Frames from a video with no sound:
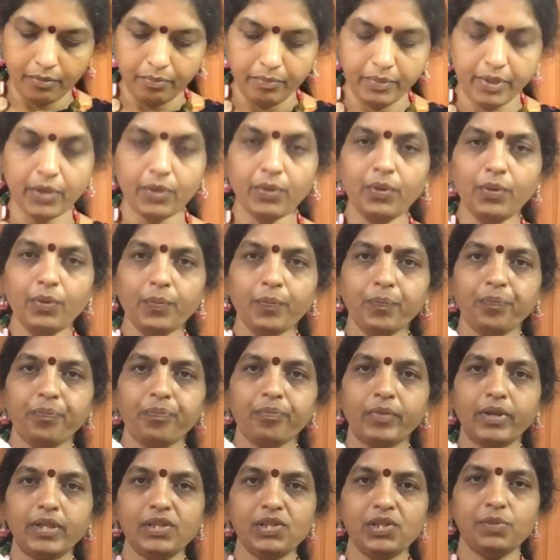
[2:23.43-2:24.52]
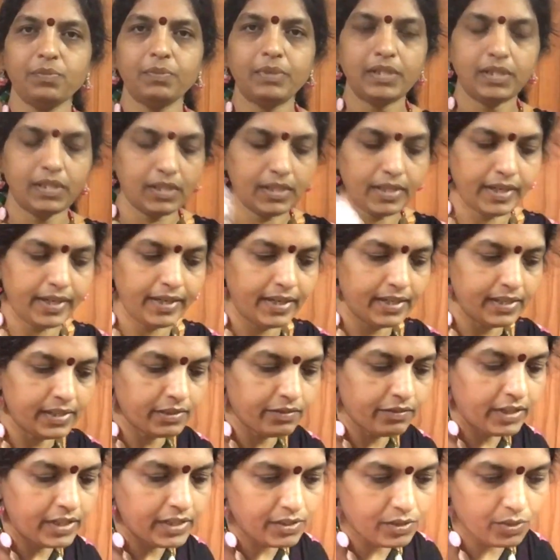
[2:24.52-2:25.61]
మీకు మంచి మంచి నైటీస్
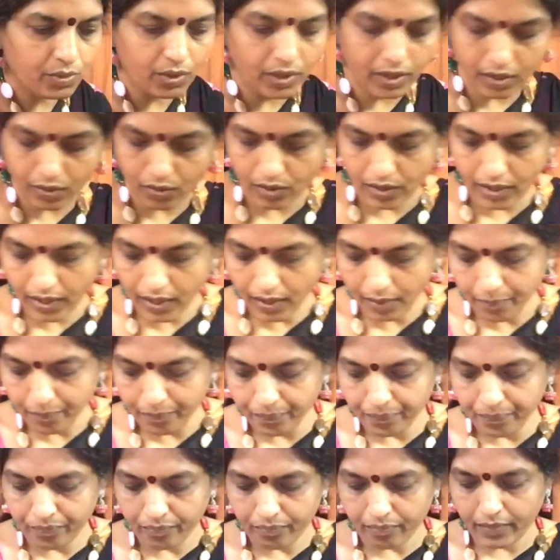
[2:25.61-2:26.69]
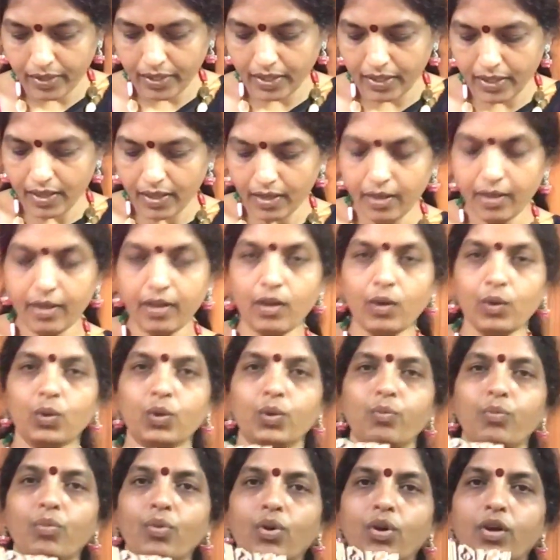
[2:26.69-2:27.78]
వేసుకున్నా కూడా మనకి
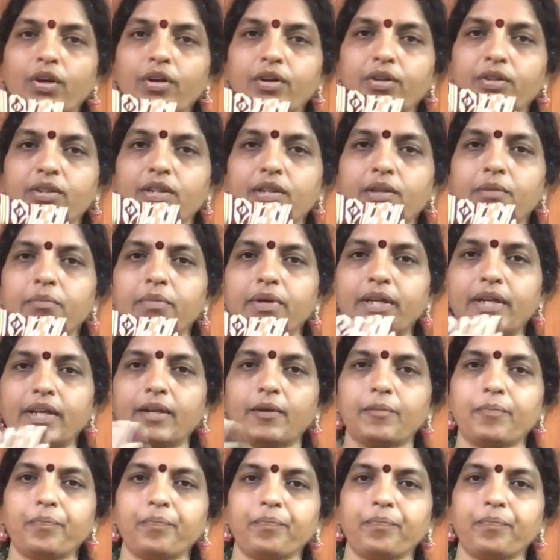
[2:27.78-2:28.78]
లుక్ బాగుంటుందన్నమాట